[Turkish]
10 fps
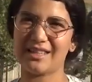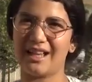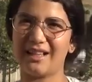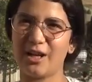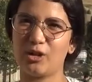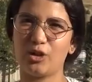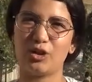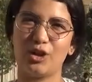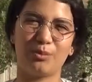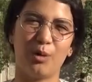sıralar
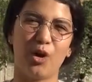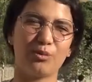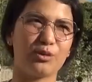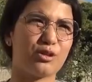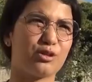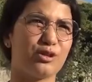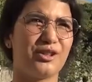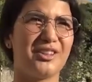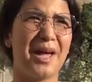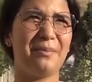küçük, boyumuz
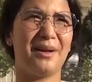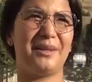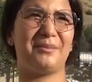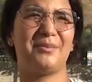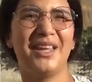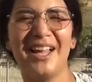uzun ne yapalım?